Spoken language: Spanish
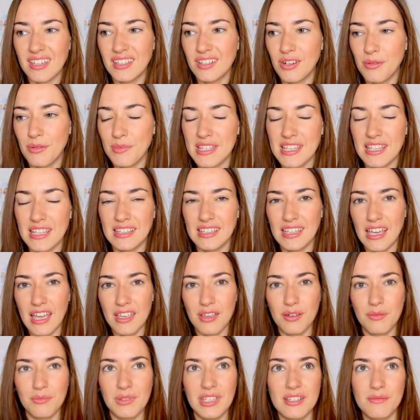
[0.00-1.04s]
no me sentía
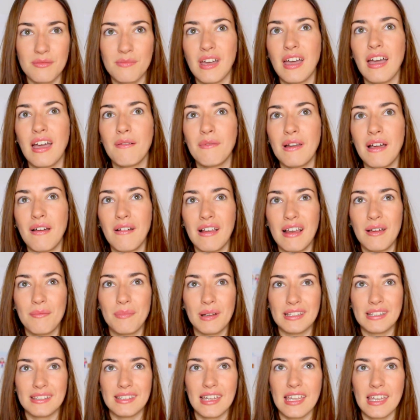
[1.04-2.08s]
yo misma, hablaba la
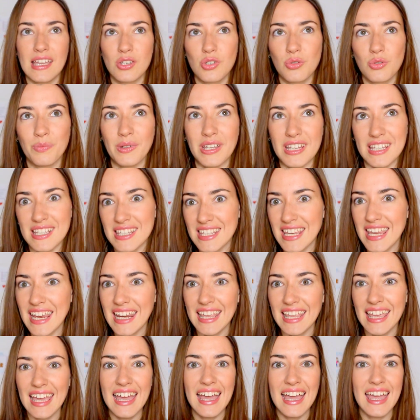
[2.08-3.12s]
pantalla súper
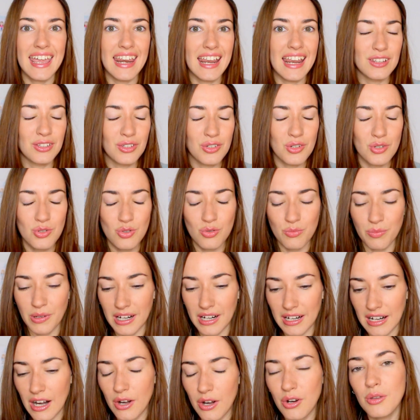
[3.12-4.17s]
seria, era todo
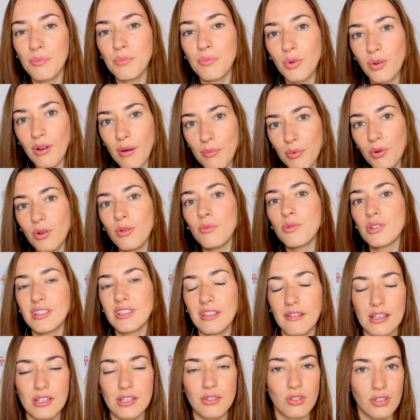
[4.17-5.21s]
súper raro y poco a poco pues
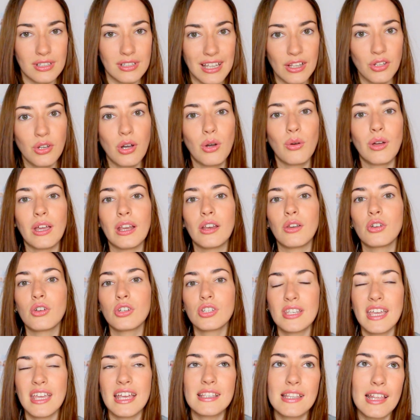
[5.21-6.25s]
te vas soltando, aunque no
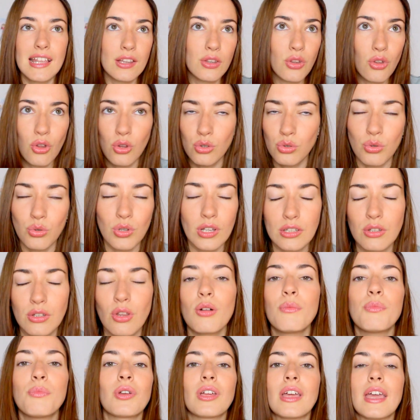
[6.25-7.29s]
seas del todo tú del
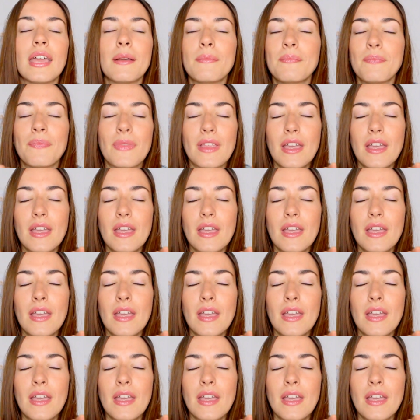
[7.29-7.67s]
todo, porque